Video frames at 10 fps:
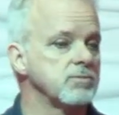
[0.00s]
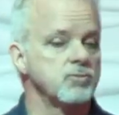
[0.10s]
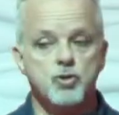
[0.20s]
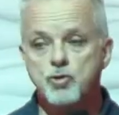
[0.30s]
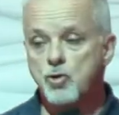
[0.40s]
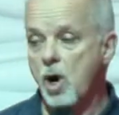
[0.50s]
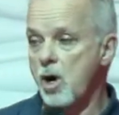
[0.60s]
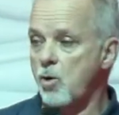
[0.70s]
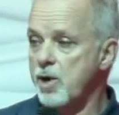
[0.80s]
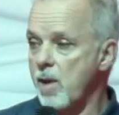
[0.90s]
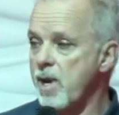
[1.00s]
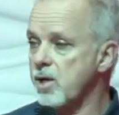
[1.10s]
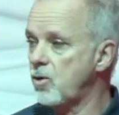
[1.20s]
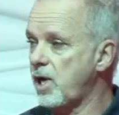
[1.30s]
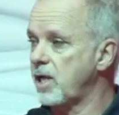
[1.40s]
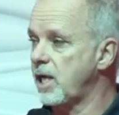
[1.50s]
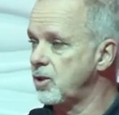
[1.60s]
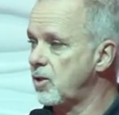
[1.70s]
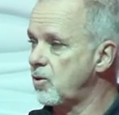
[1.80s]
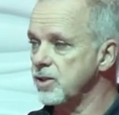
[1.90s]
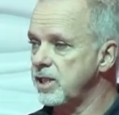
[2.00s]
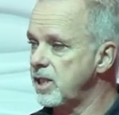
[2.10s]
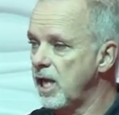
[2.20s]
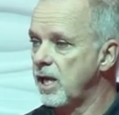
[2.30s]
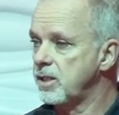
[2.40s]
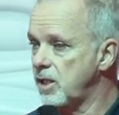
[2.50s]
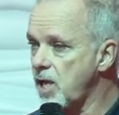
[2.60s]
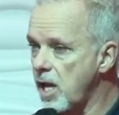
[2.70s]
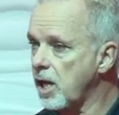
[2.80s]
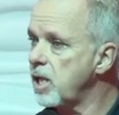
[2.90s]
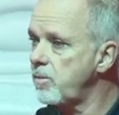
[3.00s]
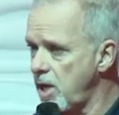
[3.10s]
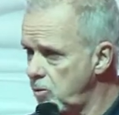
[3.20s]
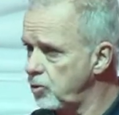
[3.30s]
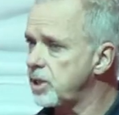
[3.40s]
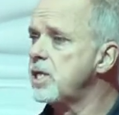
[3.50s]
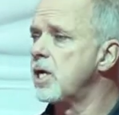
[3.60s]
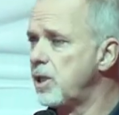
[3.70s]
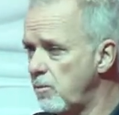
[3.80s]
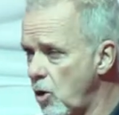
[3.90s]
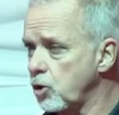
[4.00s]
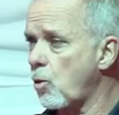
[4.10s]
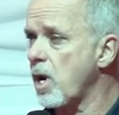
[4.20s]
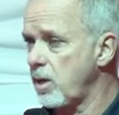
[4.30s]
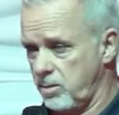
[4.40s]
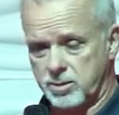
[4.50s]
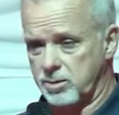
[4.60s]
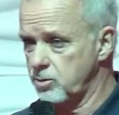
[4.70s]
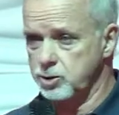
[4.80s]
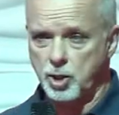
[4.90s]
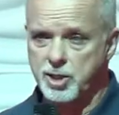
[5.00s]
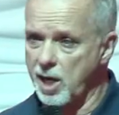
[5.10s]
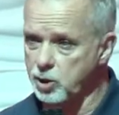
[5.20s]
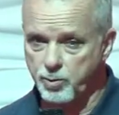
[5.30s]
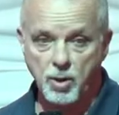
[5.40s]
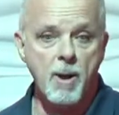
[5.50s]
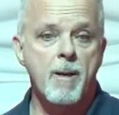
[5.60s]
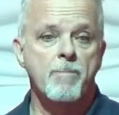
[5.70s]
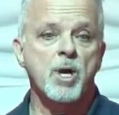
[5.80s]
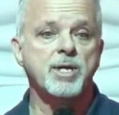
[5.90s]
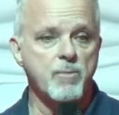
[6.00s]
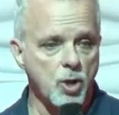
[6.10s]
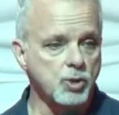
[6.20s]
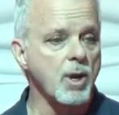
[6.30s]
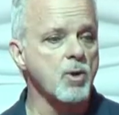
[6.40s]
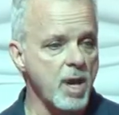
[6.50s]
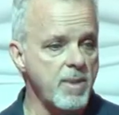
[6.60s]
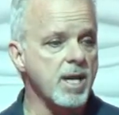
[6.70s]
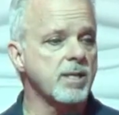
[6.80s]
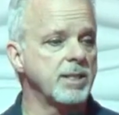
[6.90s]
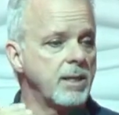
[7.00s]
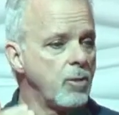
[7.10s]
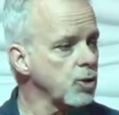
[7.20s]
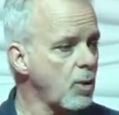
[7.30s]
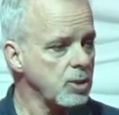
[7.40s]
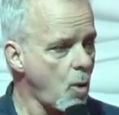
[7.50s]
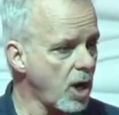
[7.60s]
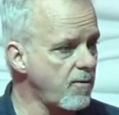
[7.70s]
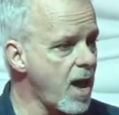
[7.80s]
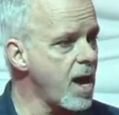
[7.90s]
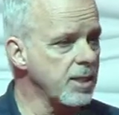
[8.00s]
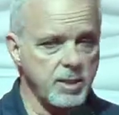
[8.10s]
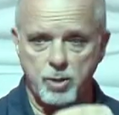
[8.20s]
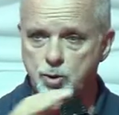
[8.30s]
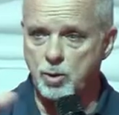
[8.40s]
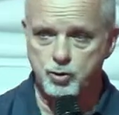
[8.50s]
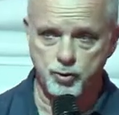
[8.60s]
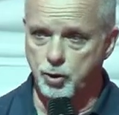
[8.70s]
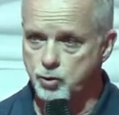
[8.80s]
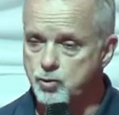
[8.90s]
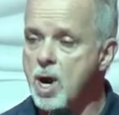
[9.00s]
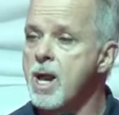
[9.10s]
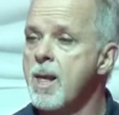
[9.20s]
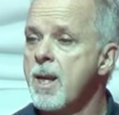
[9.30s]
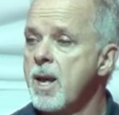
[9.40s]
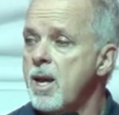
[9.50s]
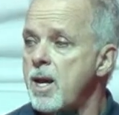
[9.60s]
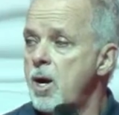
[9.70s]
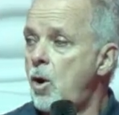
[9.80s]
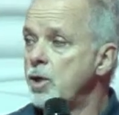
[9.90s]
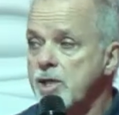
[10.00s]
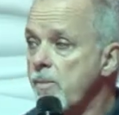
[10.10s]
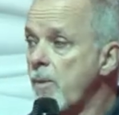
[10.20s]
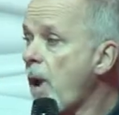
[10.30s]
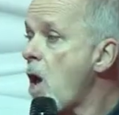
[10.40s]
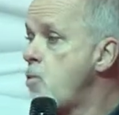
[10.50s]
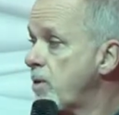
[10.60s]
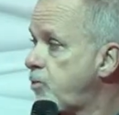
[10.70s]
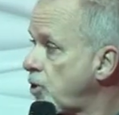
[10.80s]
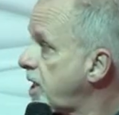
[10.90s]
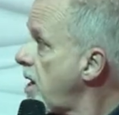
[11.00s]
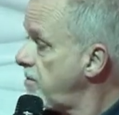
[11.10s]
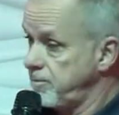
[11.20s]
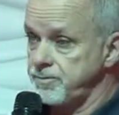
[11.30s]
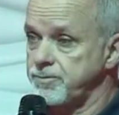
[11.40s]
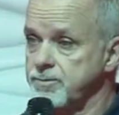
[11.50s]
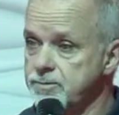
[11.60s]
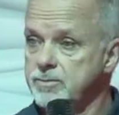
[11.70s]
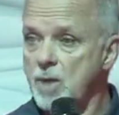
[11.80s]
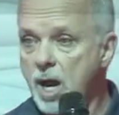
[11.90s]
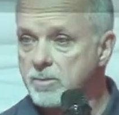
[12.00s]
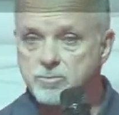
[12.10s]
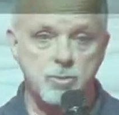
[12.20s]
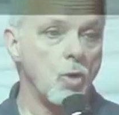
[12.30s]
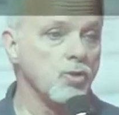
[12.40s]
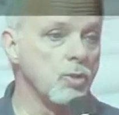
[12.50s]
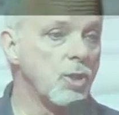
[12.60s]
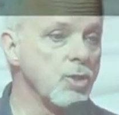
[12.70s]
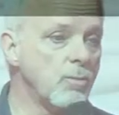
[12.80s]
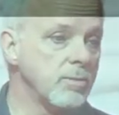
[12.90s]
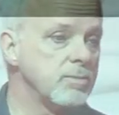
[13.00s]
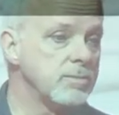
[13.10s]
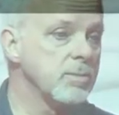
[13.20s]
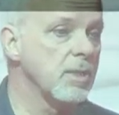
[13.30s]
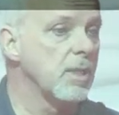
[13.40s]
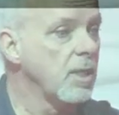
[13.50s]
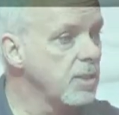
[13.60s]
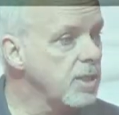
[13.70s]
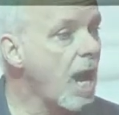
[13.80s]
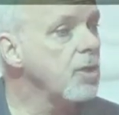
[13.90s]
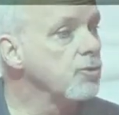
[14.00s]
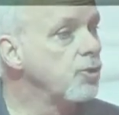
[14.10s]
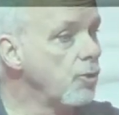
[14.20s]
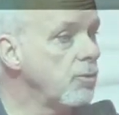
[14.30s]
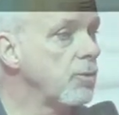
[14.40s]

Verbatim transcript: nous, euh, au Québec, au Canada, on dit c'est terrible et aussi il y a des besoins. Je ne le cache pas. Il y a des besoins au Québec, il y a des besoins à Trois-Rivières, des besoins autour de nous. On est à peu près à 8 hein, grosso modo. 32,